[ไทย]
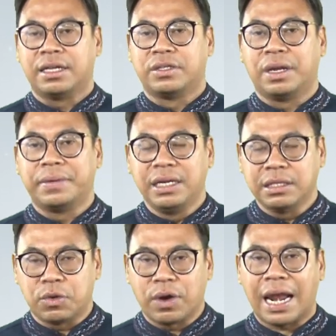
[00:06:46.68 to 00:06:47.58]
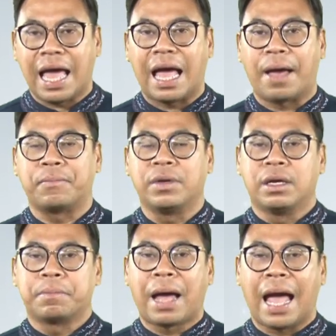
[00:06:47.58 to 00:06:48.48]
อยู่ในพื้นที่สงคราม
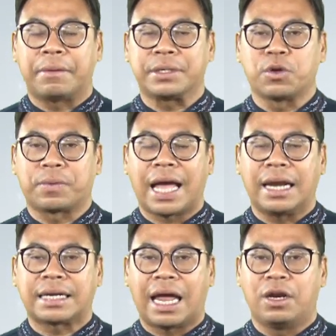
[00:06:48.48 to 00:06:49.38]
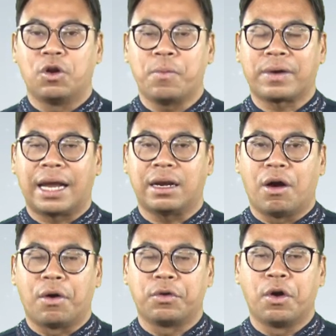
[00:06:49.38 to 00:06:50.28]
ผ่านประสบการณ์การลบการอ
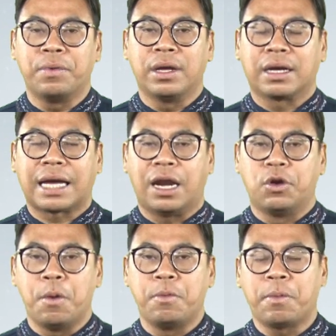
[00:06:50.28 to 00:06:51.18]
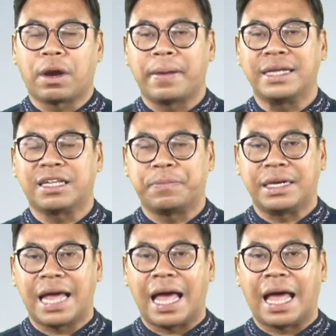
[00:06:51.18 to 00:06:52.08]
อกลบการร่วมรบกับพระชบิ
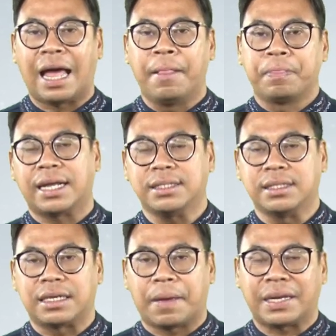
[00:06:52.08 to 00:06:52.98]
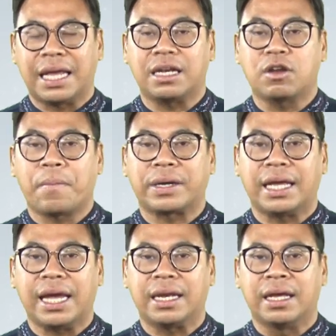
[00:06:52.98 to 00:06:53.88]
ดา ทั้งศึกในประเทศนอกประ
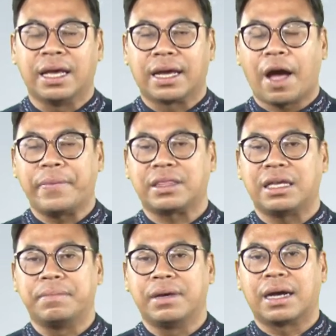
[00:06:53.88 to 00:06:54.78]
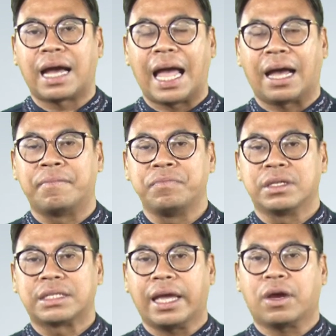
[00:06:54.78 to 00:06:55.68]
เทศ เข้าไปตีเมืองคัง
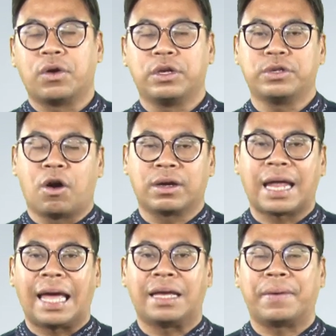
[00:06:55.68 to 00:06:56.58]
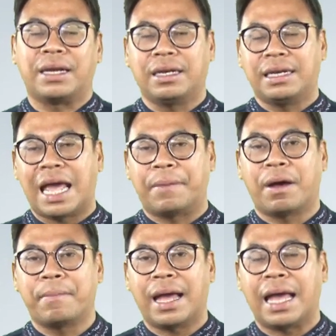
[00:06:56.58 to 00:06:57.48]
ใช้กลยุทธ์ของไทยไปในดินแดนพ
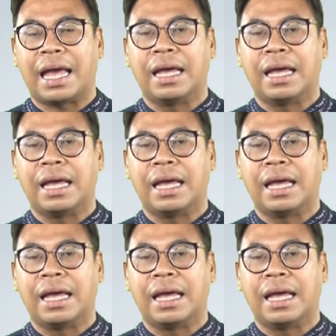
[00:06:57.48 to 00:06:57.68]
ม่า